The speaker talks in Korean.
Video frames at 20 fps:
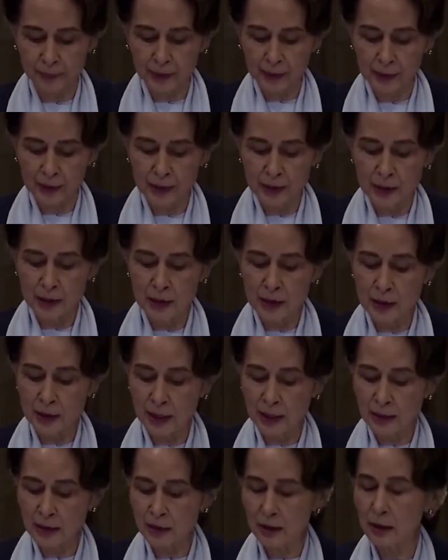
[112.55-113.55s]
모습은
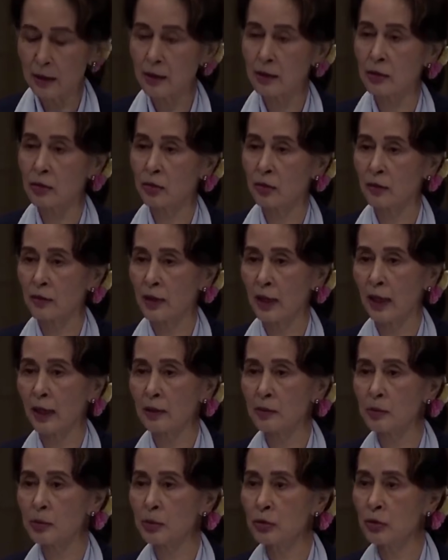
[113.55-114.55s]
공개되지 않았습니다.
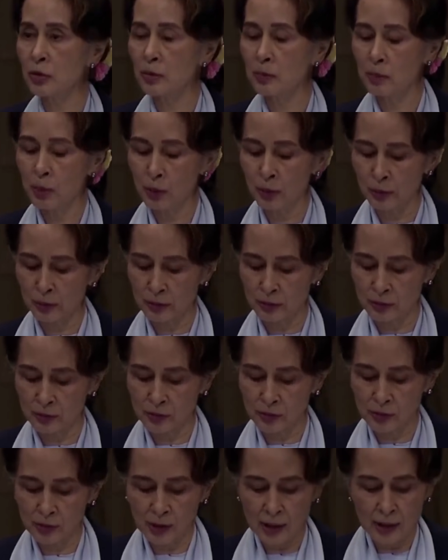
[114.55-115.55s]
OBS
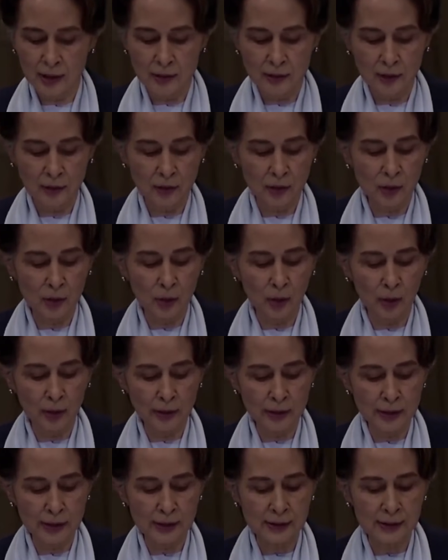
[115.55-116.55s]
뉴스
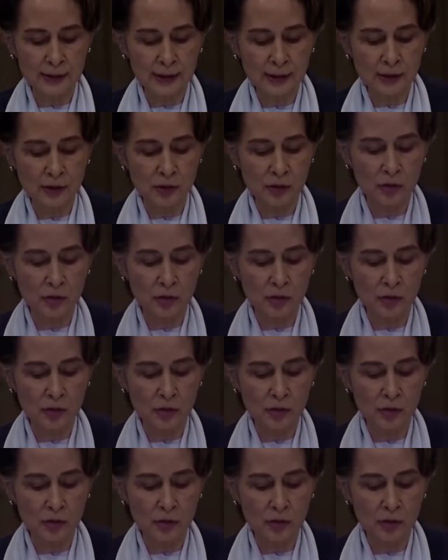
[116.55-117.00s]
이동민입니다.